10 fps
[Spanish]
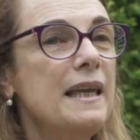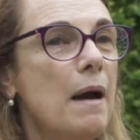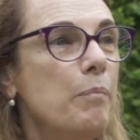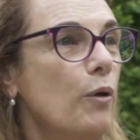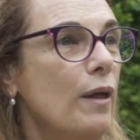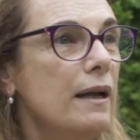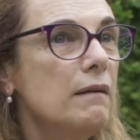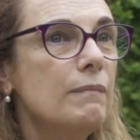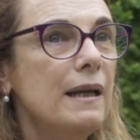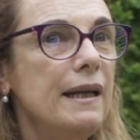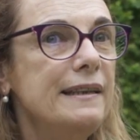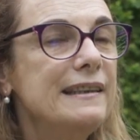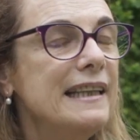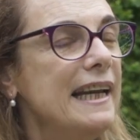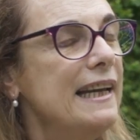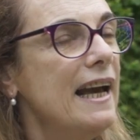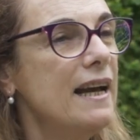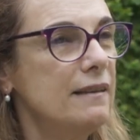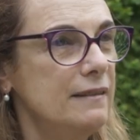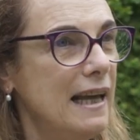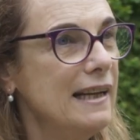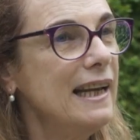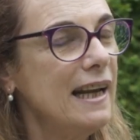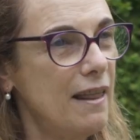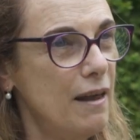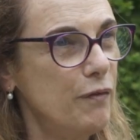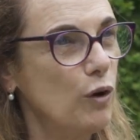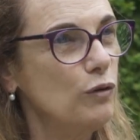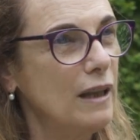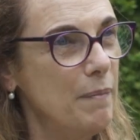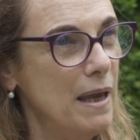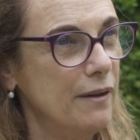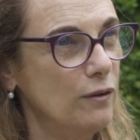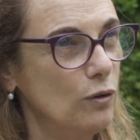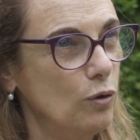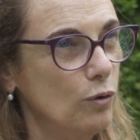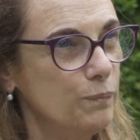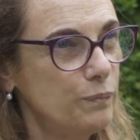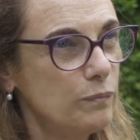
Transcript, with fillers: y a poder entrenar técnicas de afrontamiento.